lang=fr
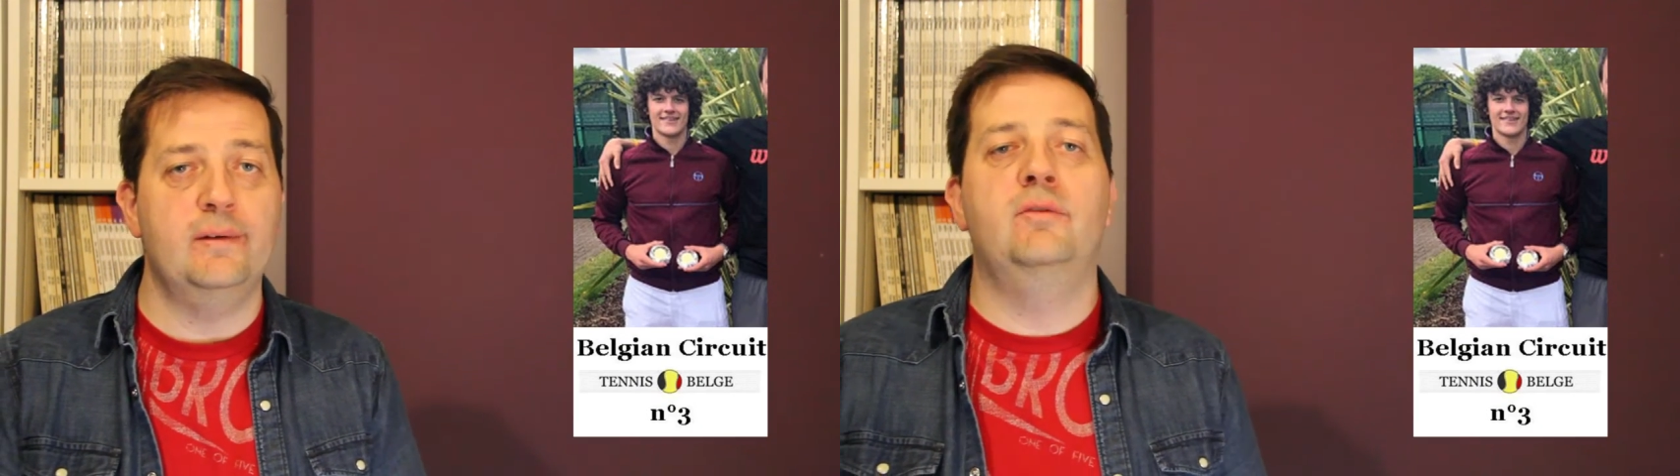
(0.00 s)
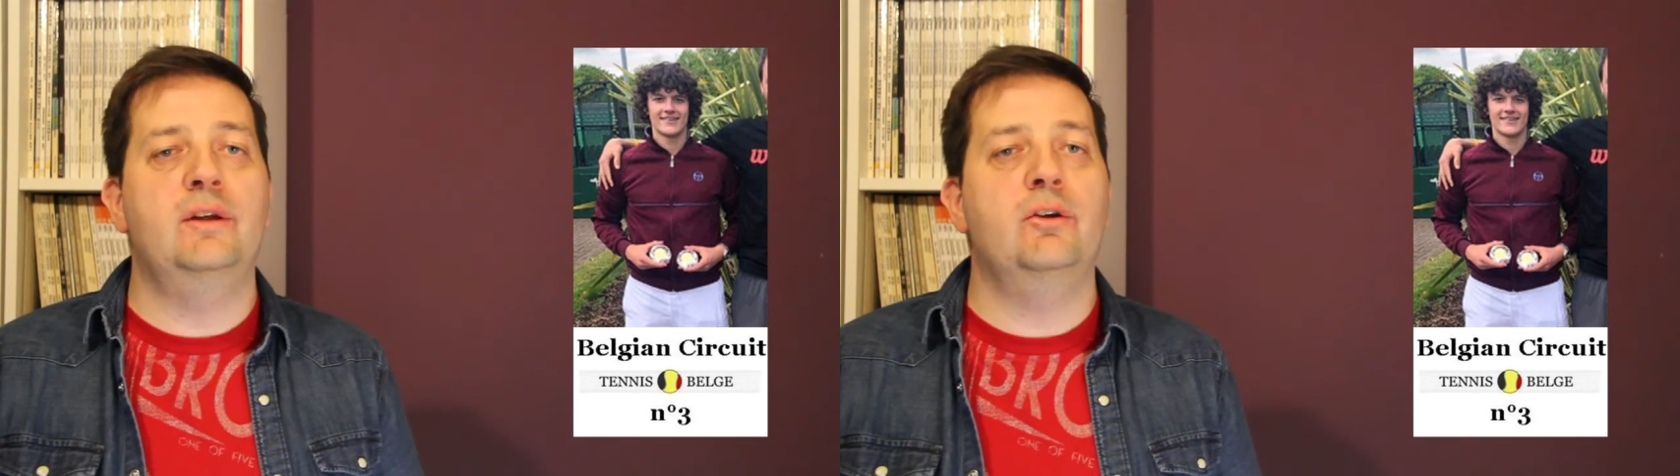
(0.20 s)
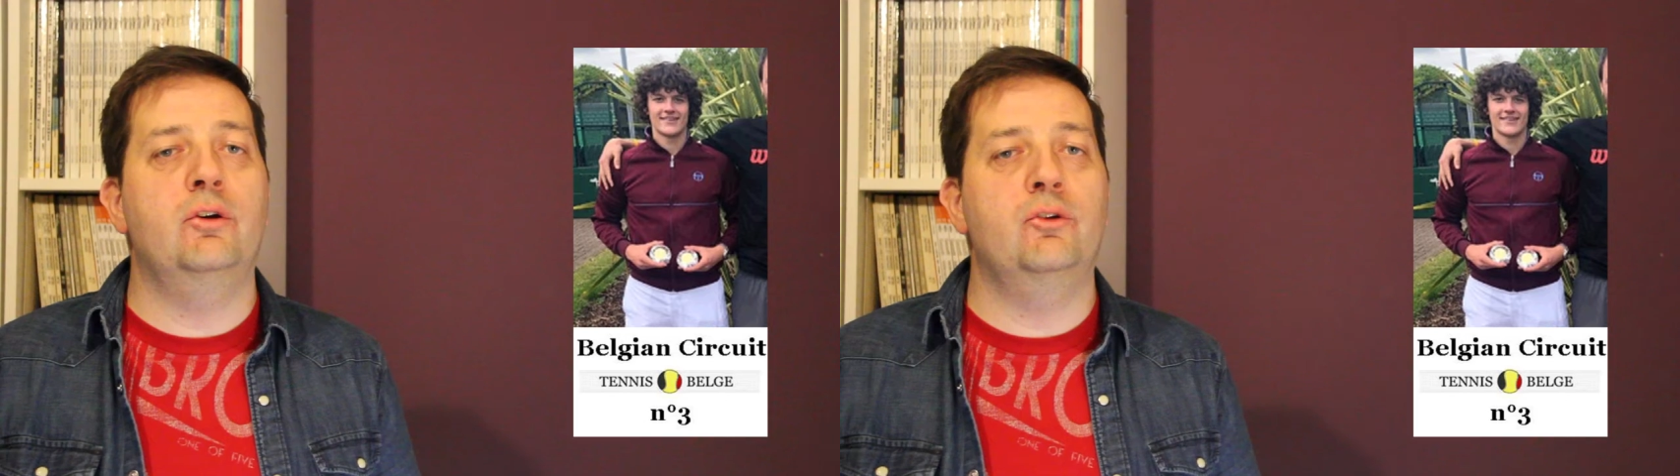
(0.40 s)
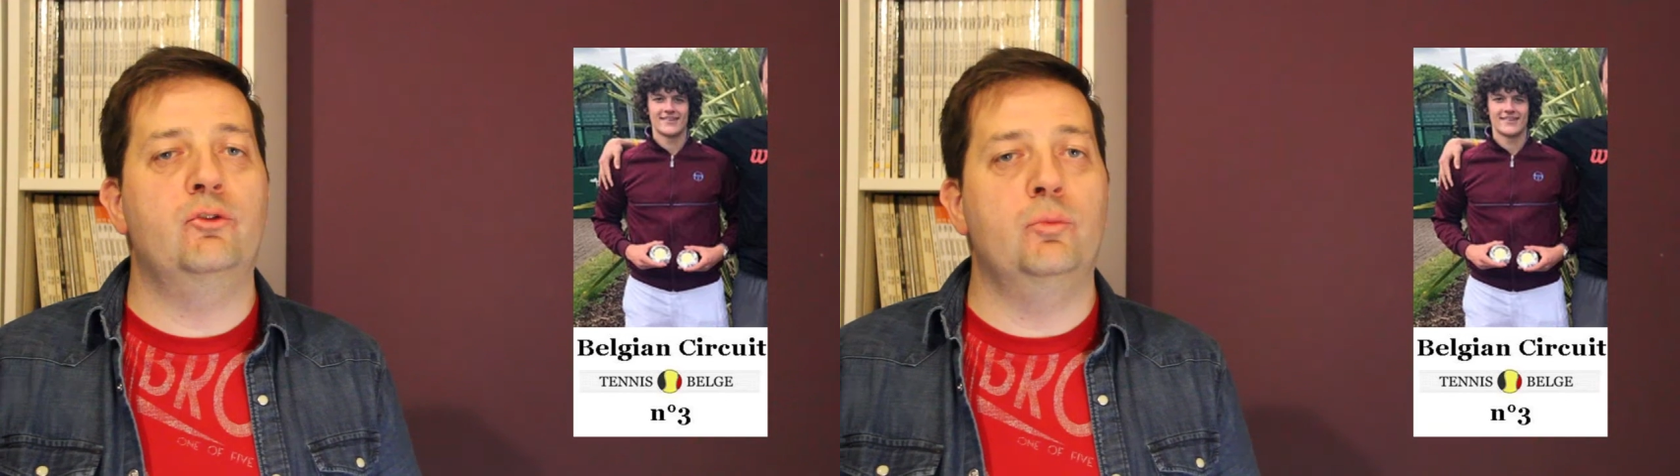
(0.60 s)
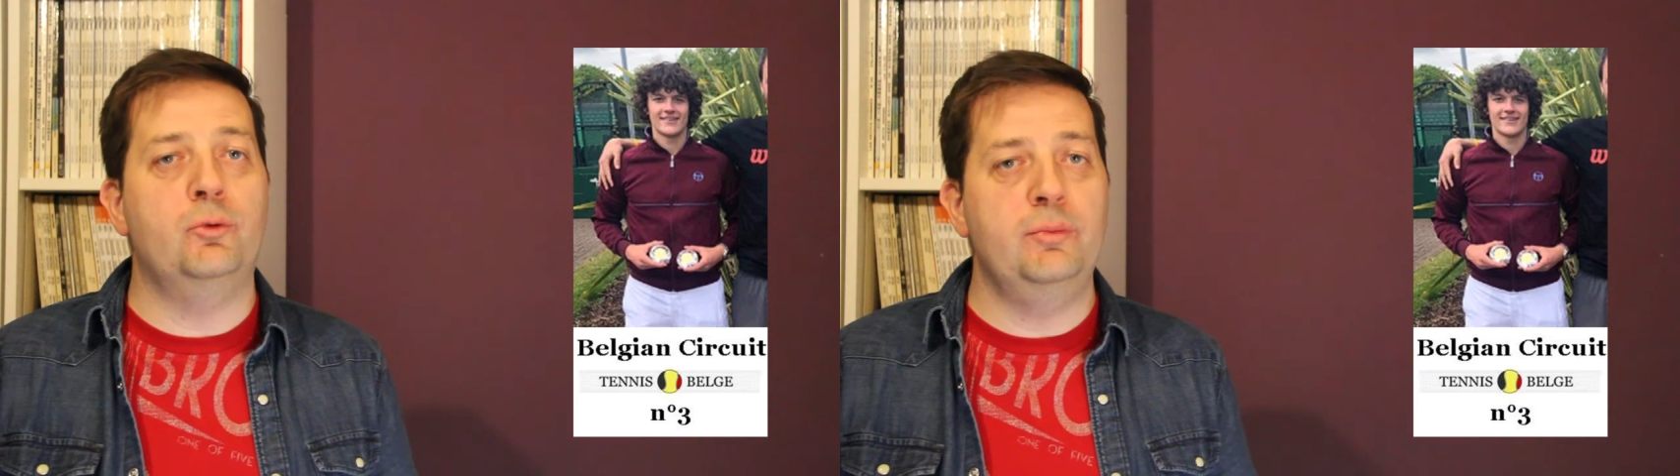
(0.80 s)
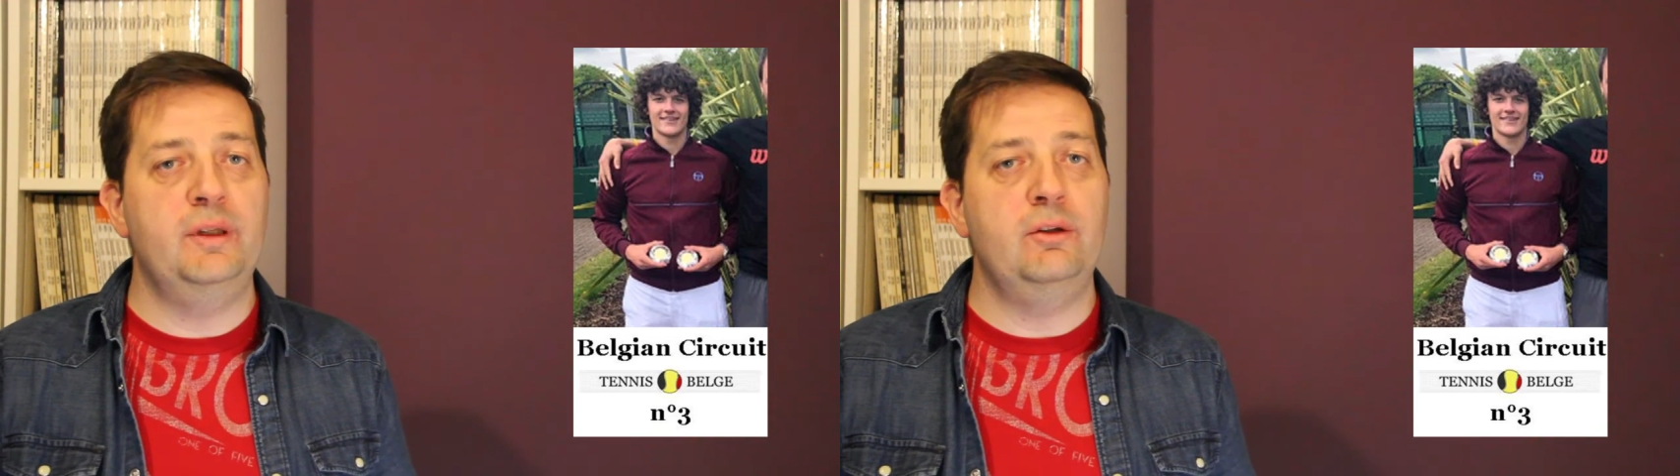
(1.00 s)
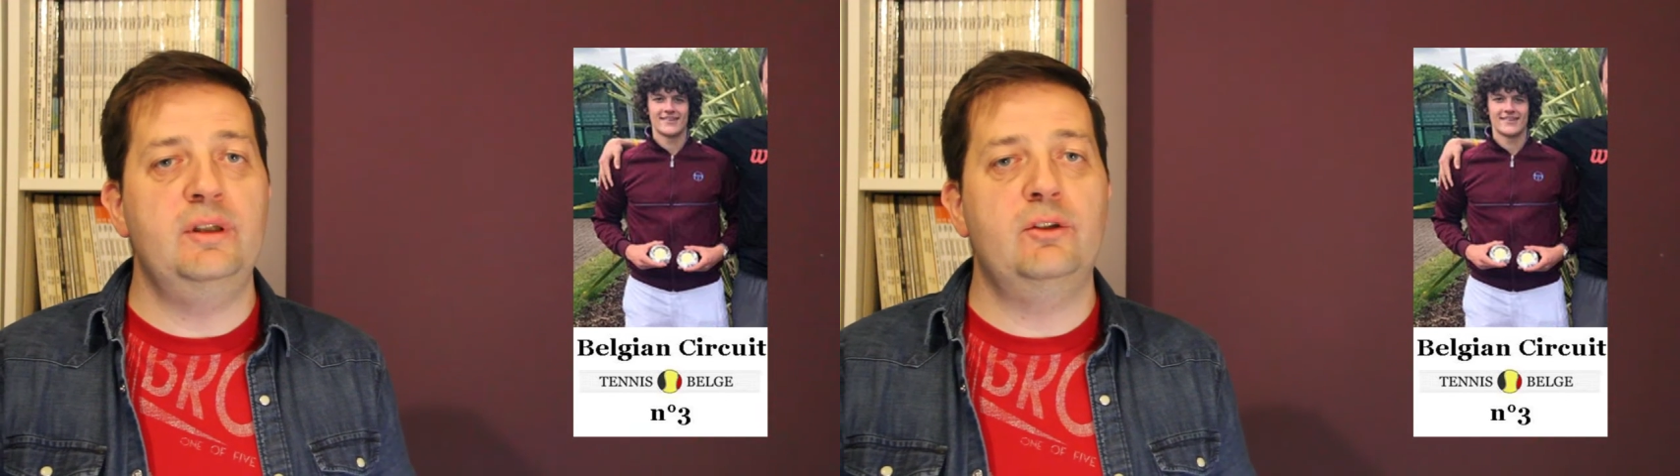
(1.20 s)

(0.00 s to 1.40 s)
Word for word: Vainqueur de son premier une